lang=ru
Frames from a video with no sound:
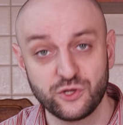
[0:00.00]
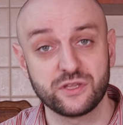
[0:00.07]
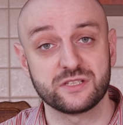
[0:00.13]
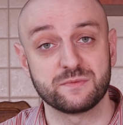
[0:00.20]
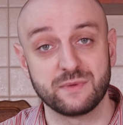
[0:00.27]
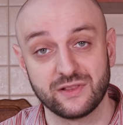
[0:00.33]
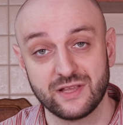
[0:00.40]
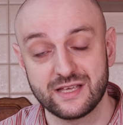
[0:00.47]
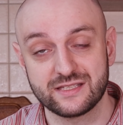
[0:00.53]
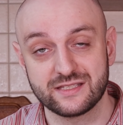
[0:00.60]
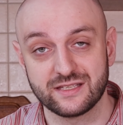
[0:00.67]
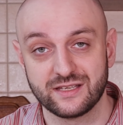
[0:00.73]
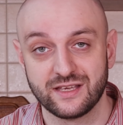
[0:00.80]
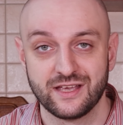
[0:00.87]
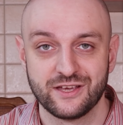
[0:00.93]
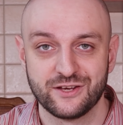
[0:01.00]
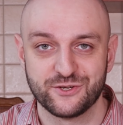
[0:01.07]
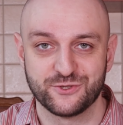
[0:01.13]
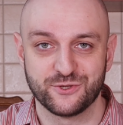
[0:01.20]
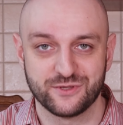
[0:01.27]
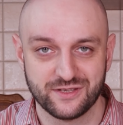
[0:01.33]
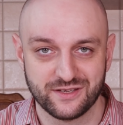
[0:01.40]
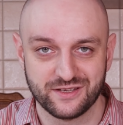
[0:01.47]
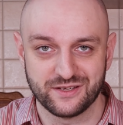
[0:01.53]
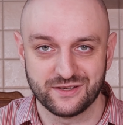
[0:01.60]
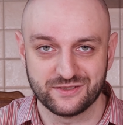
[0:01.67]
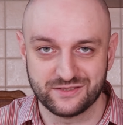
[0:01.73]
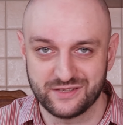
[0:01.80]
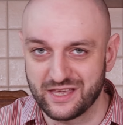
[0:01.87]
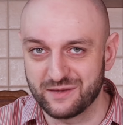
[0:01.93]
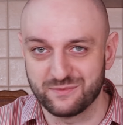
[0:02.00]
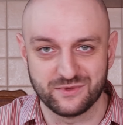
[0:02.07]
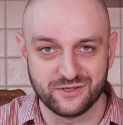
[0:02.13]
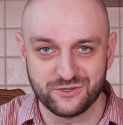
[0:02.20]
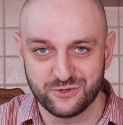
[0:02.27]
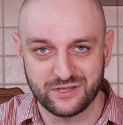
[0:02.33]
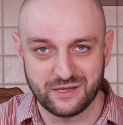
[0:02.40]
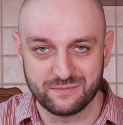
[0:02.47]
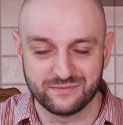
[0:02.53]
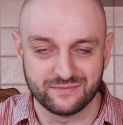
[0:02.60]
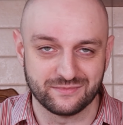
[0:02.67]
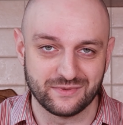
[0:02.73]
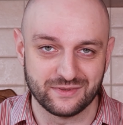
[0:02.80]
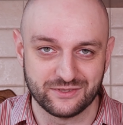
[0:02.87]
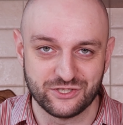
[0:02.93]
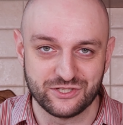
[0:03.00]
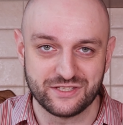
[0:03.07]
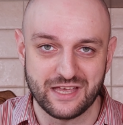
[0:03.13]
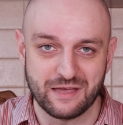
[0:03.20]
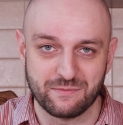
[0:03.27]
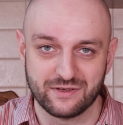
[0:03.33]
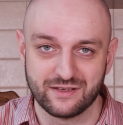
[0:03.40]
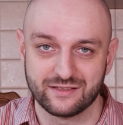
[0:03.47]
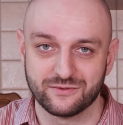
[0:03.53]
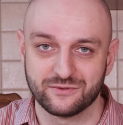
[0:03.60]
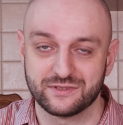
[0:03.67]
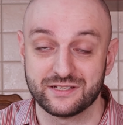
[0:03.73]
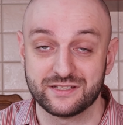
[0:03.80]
Что-то с мелассой, что-то с каким-то еще там частями этого